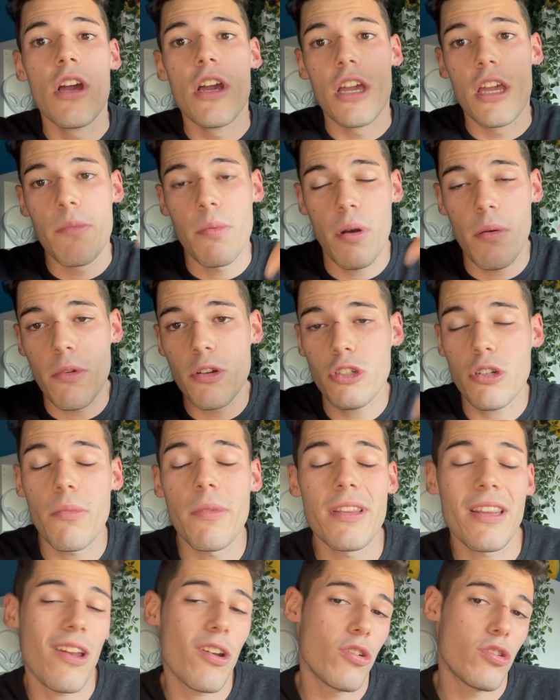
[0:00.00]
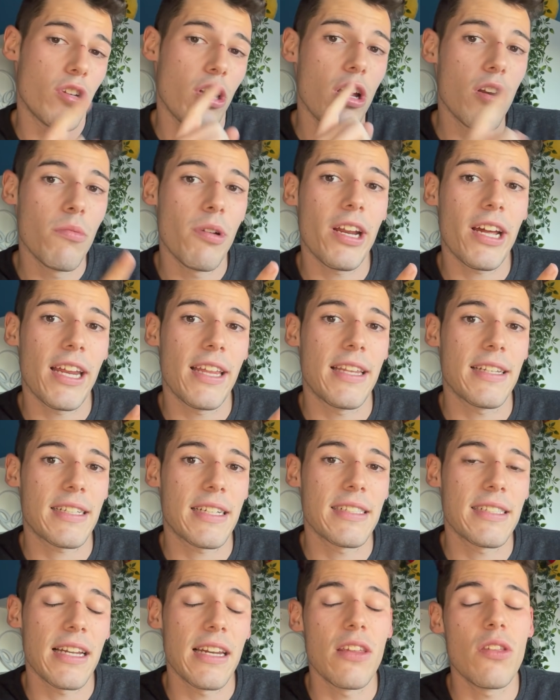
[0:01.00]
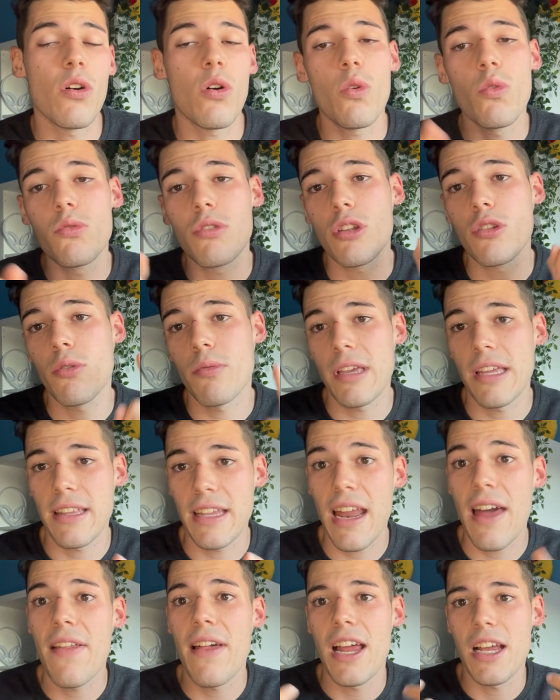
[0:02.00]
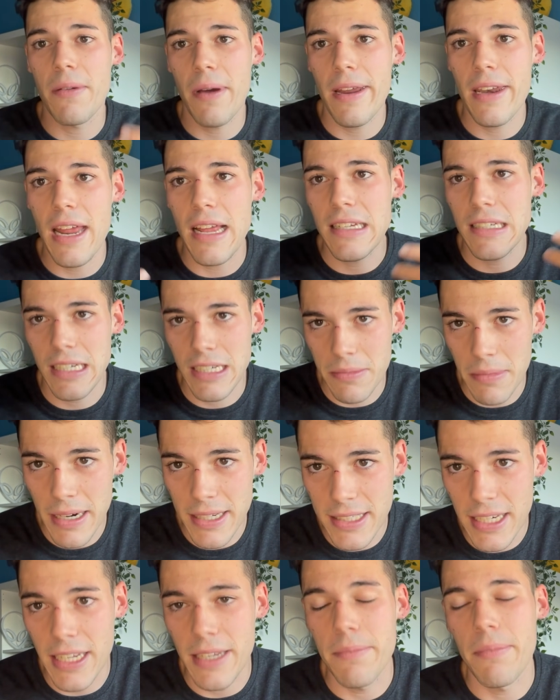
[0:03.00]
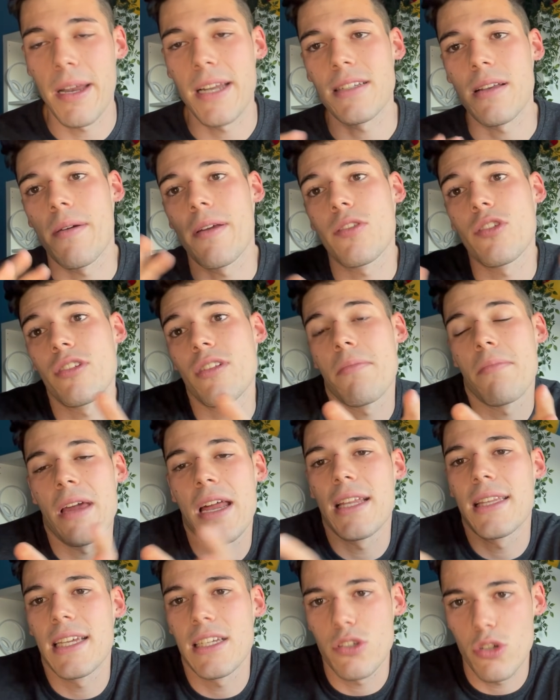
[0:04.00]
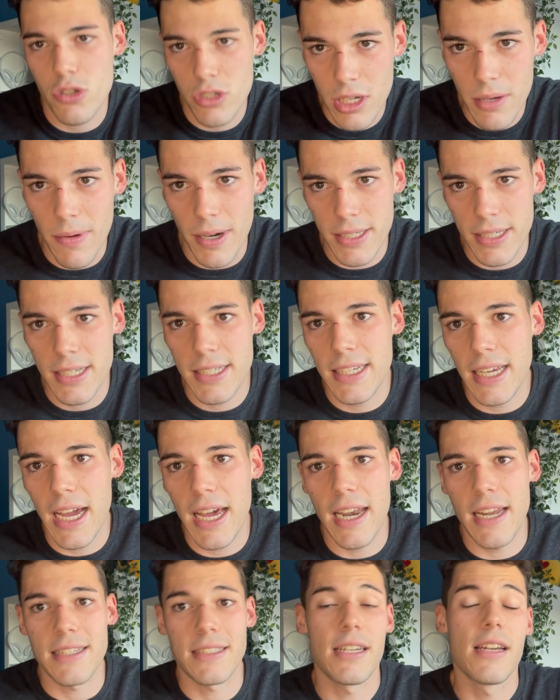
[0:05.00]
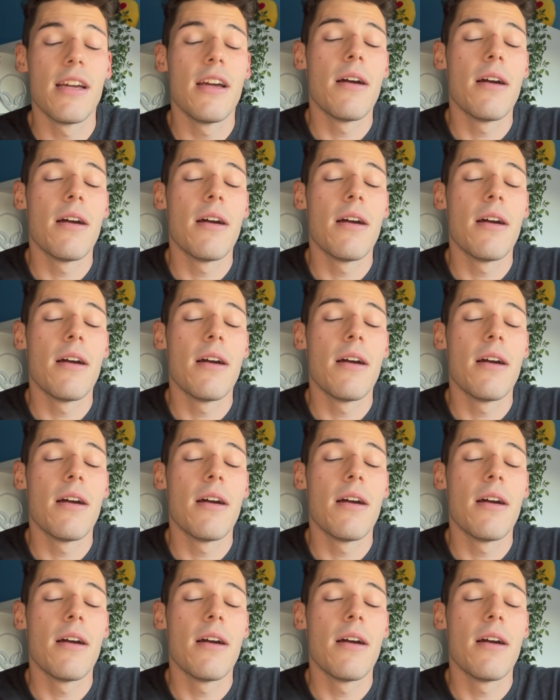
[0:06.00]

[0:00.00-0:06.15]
y ponerme en los comentarios el número de caritas que han salido junto a tu billetera de la Binance Smart Chain para saber dónde enviarte esos Sivas si ganas.